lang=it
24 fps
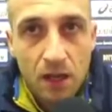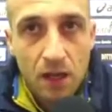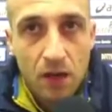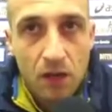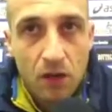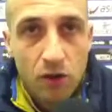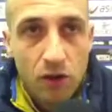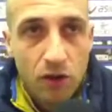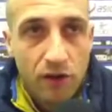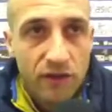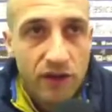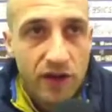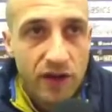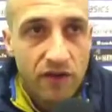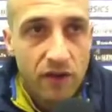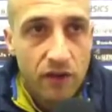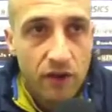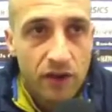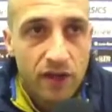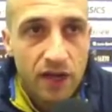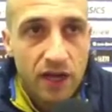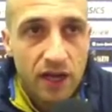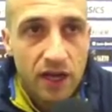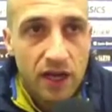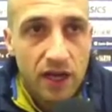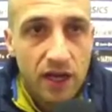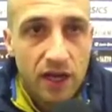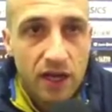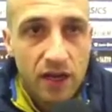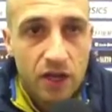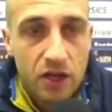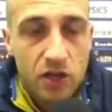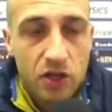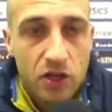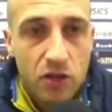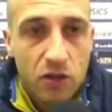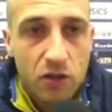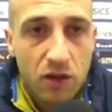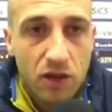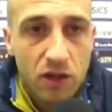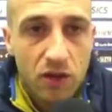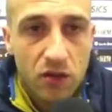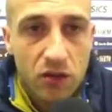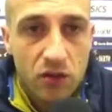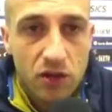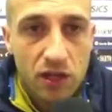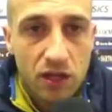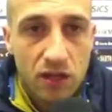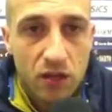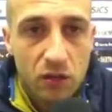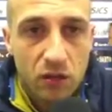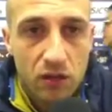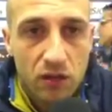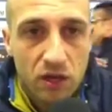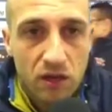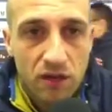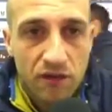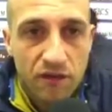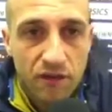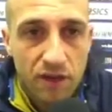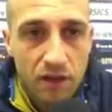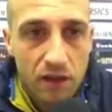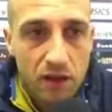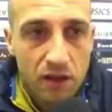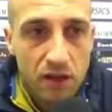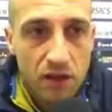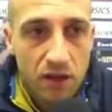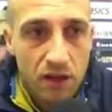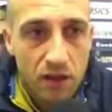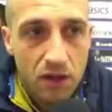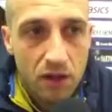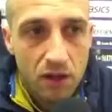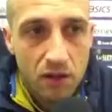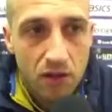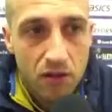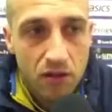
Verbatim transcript: loro venivano da, da 5 risultati utili